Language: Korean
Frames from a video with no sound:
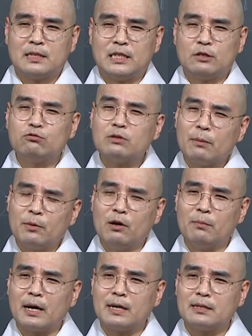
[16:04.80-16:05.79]
지구가
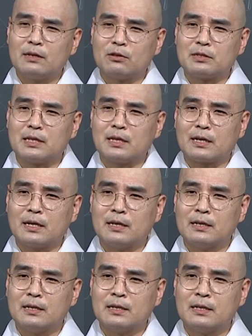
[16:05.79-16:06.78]
멸망할 때는 어떻게 될까요?